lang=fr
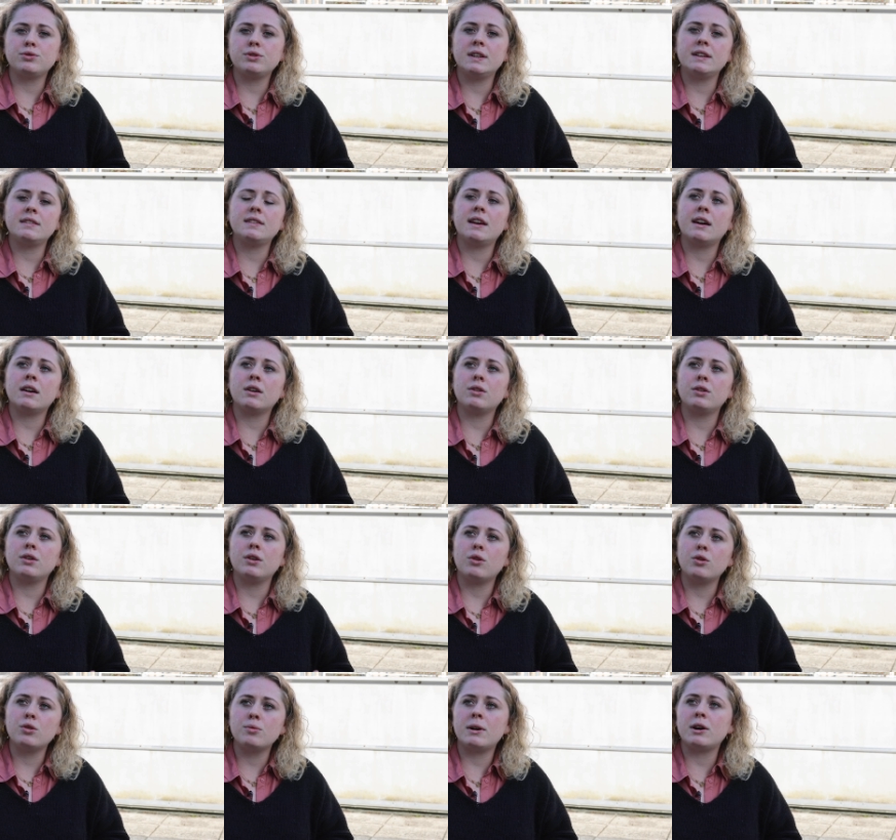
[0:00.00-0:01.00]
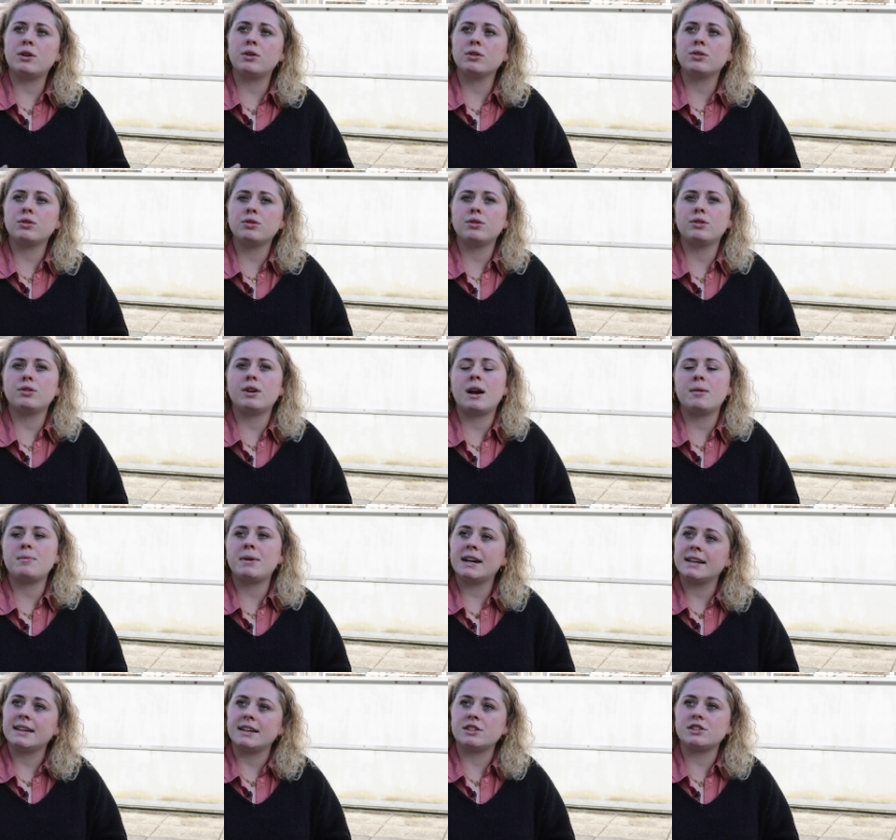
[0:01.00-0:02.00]
du désert au Maroc, à
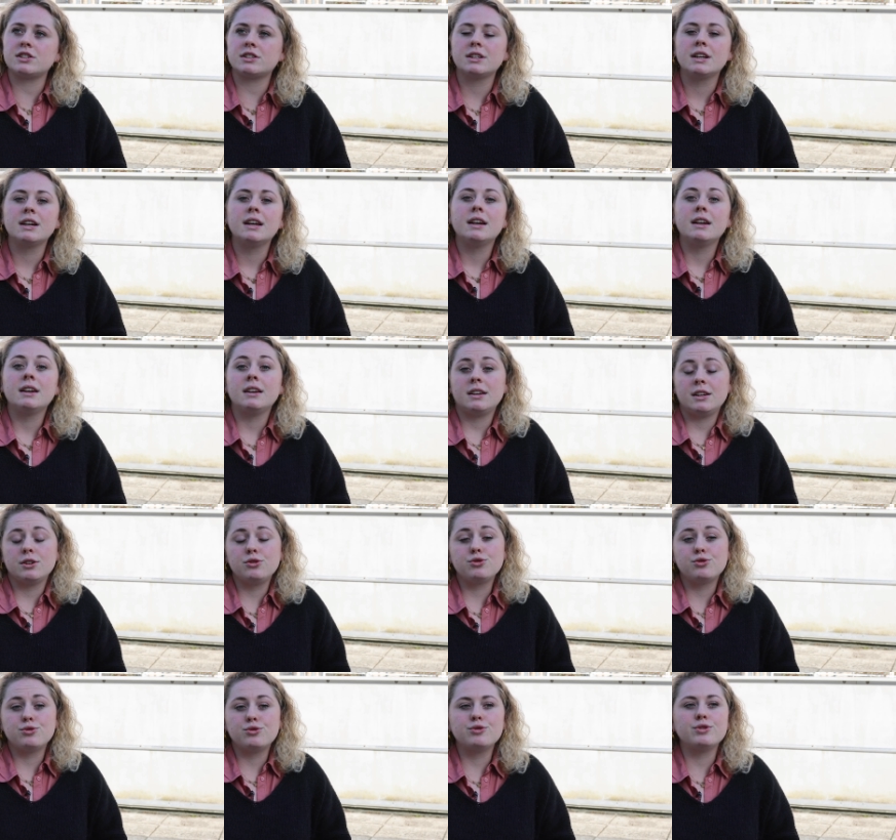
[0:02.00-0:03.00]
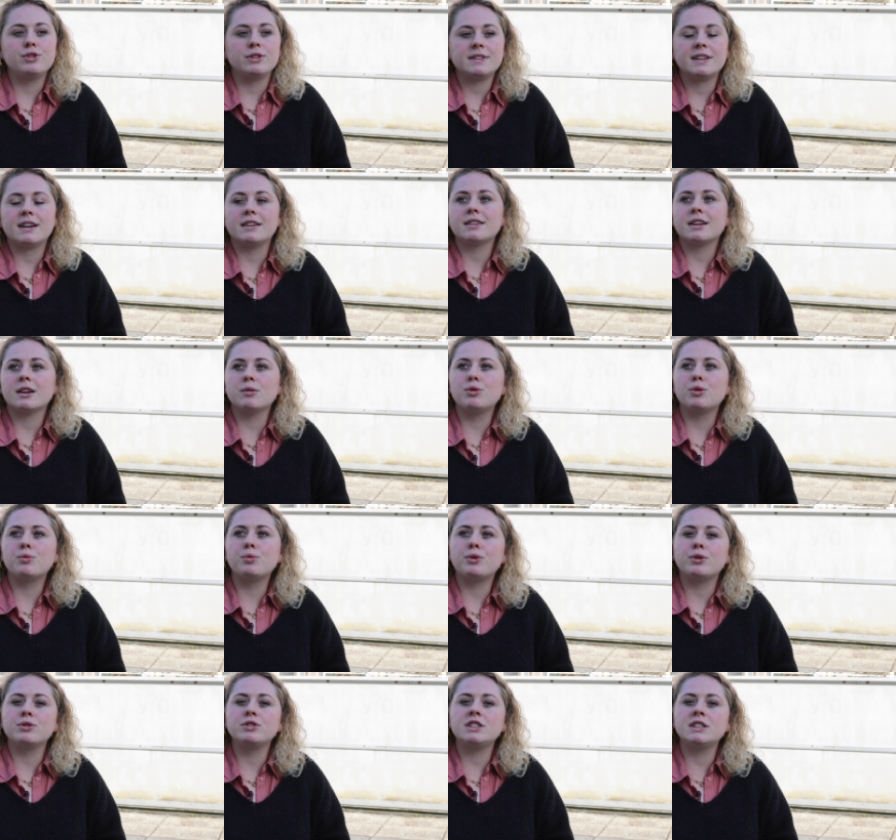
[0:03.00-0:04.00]
Marrakech. Et du coup, c'est un très beau
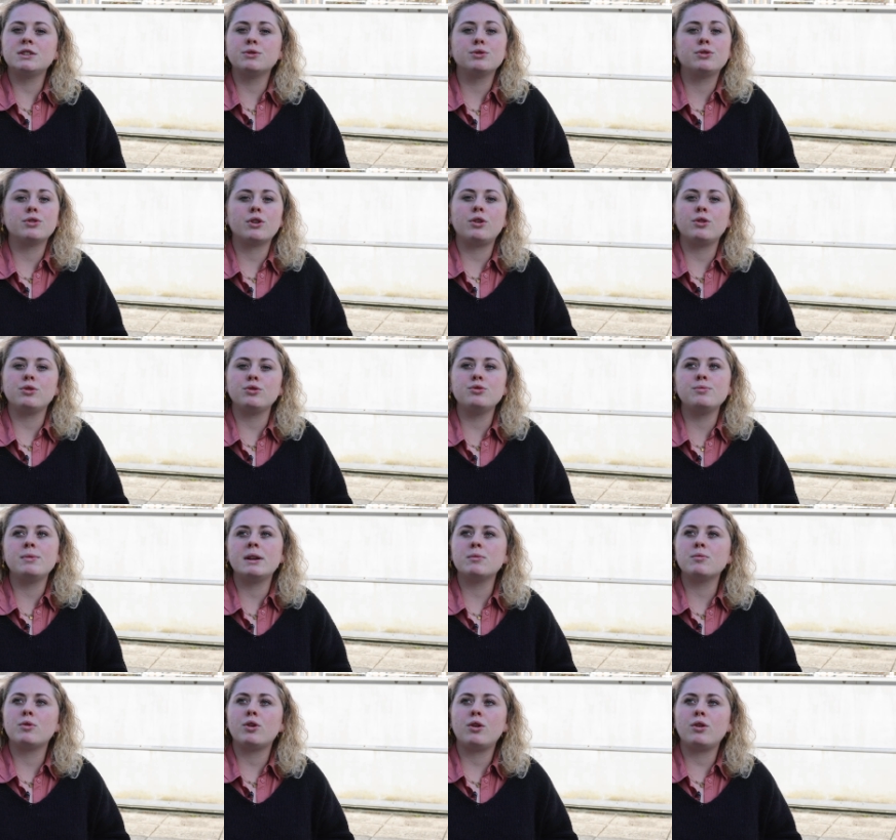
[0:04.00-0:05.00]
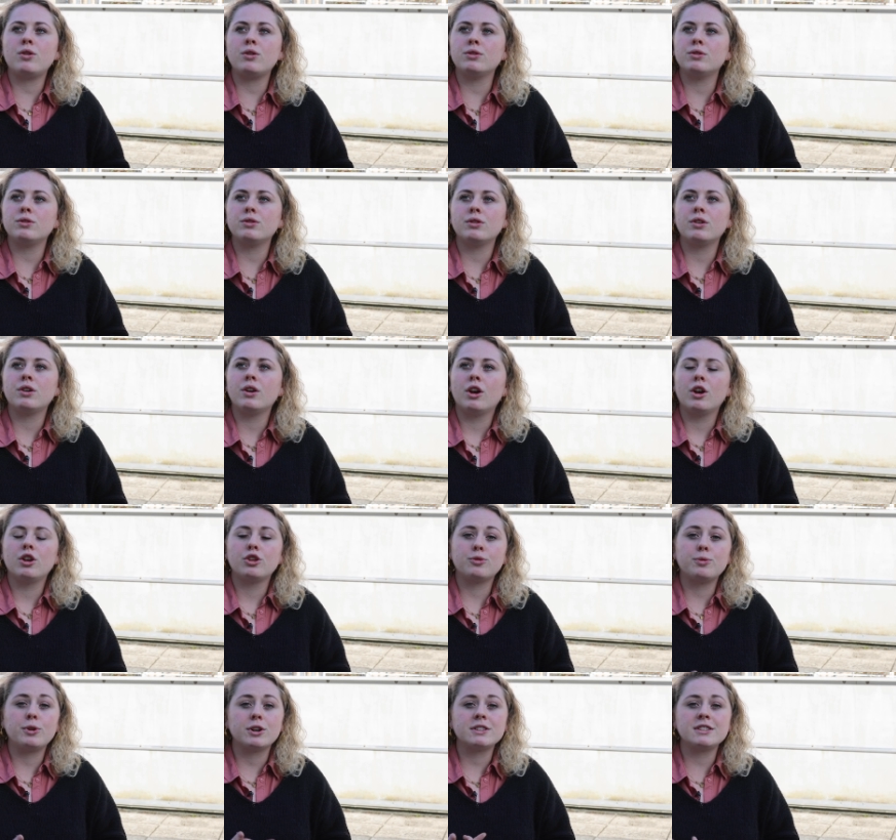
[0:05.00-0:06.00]
projet, autant humainement,
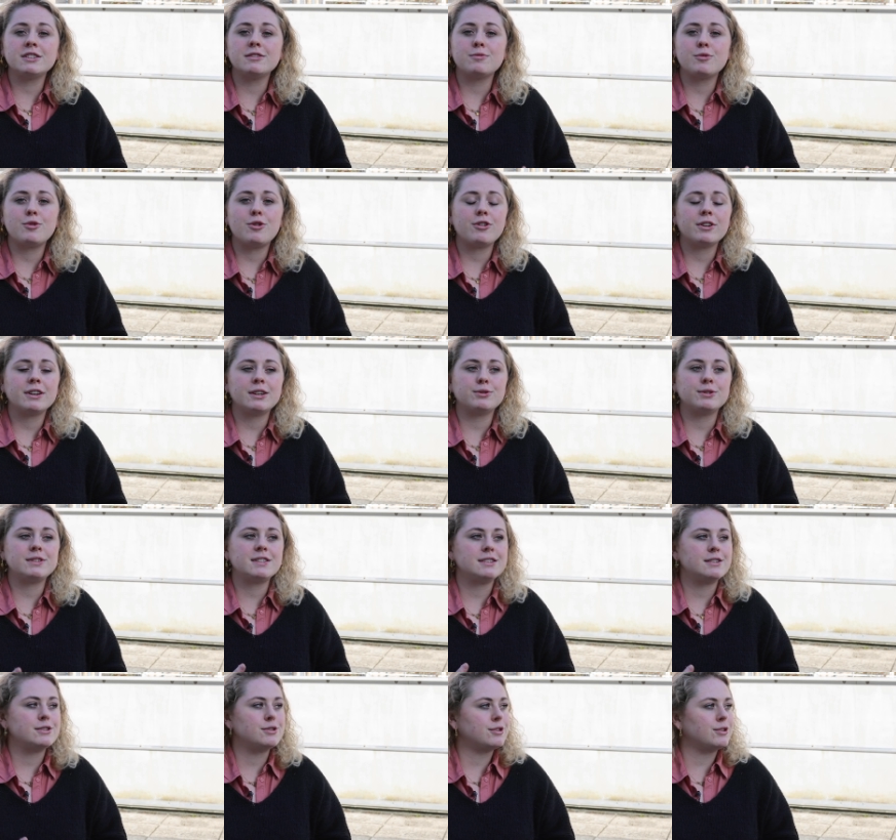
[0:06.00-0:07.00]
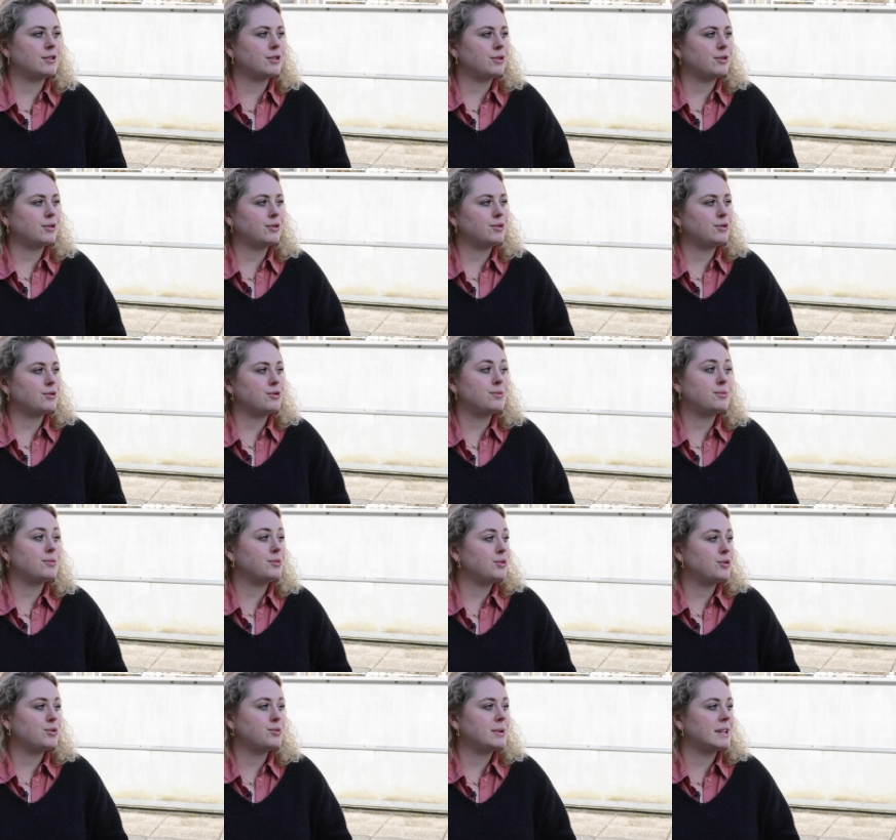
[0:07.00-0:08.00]
sportivement et aussi
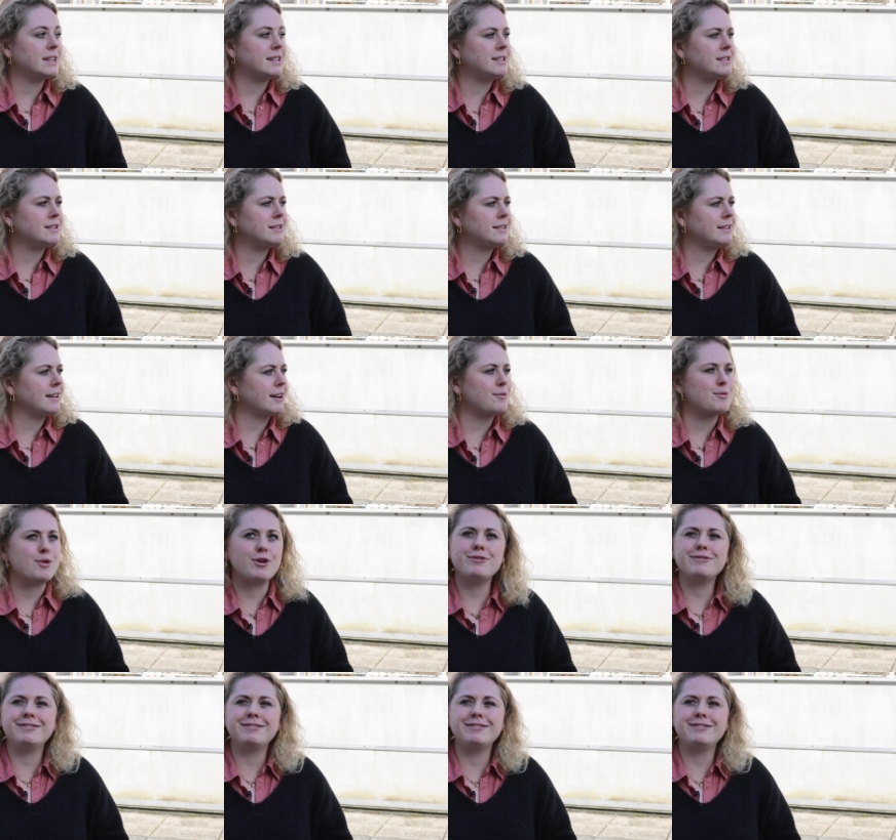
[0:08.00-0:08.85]
humanitairement.